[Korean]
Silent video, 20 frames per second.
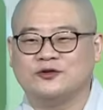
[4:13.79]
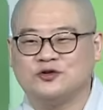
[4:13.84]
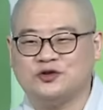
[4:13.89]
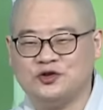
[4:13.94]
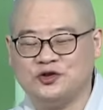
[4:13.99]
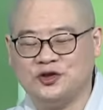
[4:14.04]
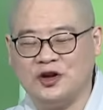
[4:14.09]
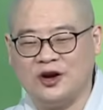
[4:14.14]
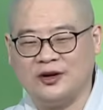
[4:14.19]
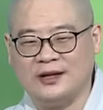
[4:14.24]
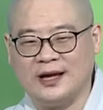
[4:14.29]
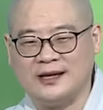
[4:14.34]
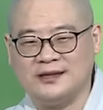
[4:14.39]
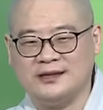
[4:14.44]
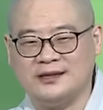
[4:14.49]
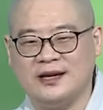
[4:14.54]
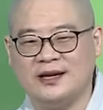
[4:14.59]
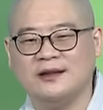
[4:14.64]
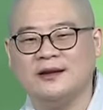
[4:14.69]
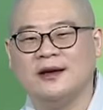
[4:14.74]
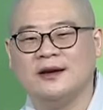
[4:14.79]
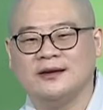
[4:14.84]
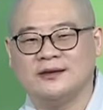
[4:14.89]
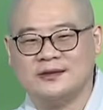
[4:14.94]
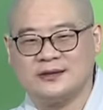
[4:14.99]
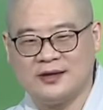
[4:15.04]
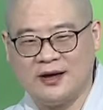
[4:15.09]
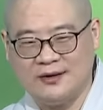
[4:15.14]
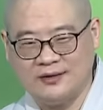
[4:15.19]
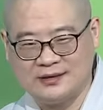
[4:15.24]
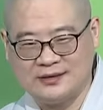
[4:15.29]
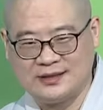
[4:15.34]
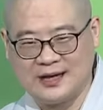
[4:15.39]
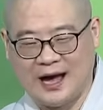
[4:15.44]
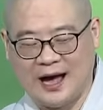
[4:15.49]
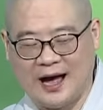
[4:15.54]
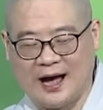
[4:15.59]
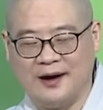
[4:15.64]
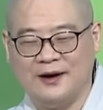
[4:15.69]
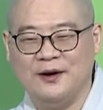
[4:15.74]
출현하신
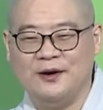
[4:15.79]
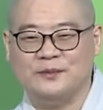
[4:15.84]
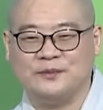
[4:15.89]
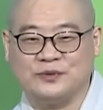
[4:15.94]
성자.